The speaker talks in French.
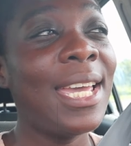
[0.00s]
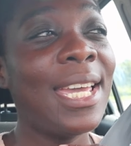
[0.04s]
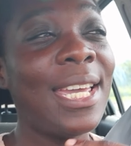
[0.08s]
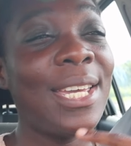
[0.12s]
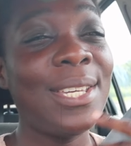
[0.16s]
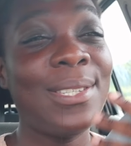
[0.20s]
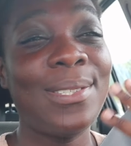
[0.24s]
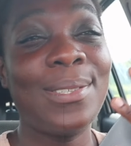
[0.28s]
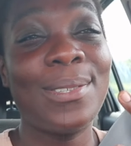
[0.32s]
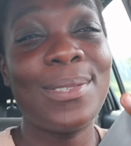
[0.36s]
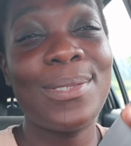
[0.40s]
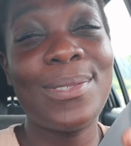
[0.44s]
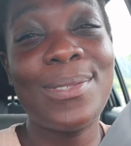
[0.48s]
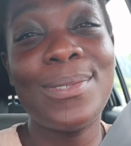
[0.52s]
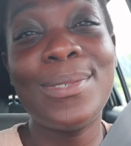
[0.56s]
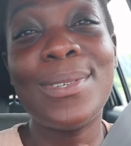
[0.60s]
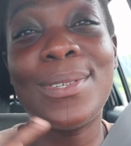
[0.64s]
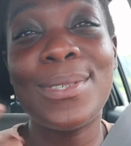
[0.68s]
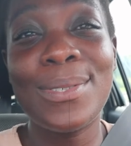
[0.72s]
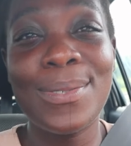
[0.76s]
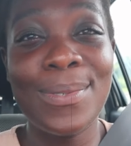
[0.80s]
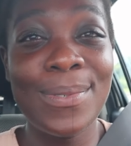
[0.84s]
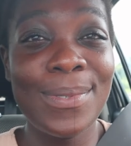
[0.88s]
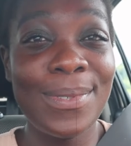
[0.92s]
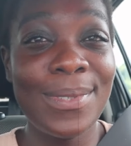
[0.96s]
et surtout
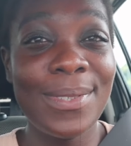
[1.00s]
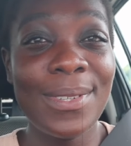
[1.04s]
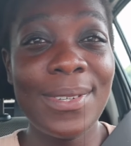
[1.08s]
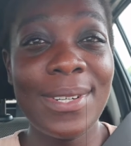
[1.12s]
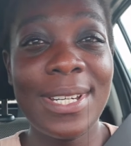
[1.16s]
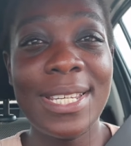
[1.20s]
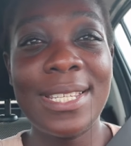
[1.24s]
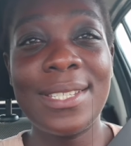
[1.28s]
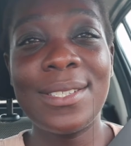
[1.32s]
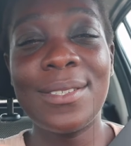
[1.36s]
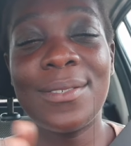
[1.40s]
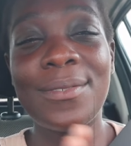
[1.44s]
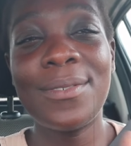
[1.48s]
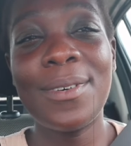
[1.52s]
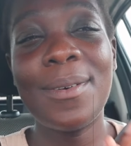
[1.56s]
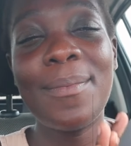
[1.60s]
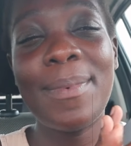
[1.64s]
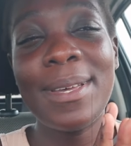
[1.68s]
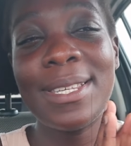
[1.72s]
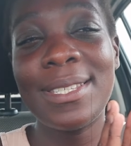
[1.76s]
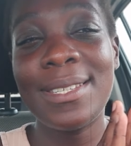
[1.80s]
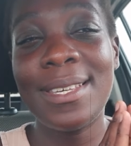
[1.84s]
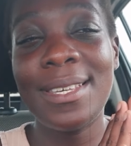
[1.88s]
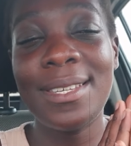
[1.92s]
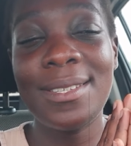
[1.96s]
en soutenant les enfants
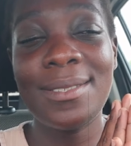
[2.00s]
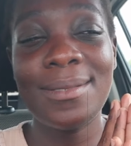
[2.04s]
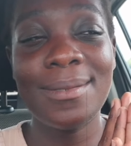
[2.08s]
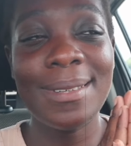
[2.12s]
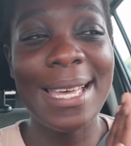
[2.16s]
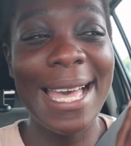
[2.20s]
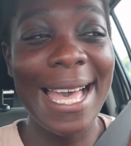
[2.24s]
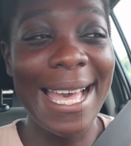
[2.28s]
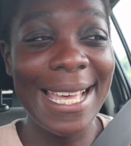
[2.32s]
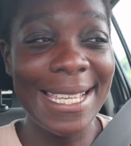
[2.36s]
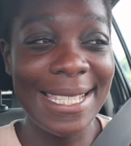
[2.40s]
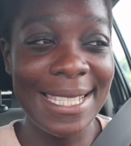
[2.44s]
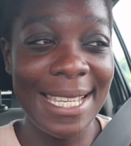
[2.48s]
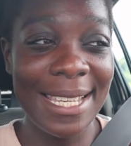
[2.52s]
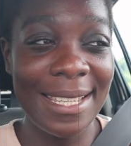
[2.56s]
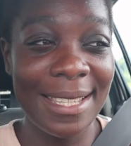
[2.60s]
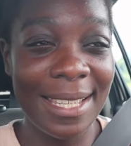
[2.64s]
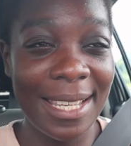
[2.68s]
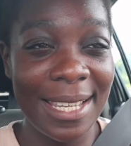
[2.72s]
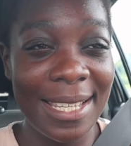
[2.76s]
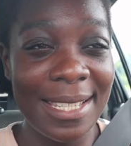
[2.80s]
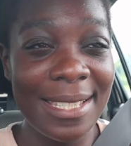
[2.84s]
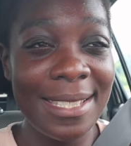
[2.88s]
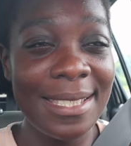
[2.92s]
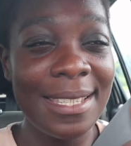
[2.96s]
parce qu'ils sont assez
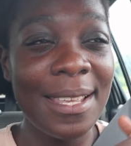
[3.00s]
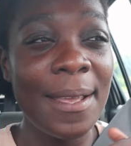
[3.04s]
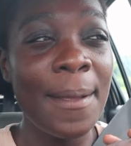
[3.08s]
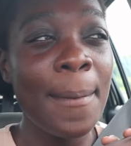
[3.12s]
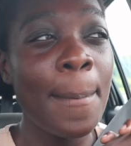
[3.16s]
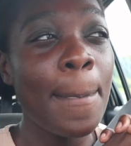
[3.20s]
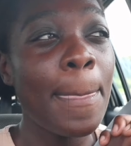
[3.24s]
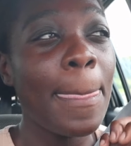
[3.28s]
tristes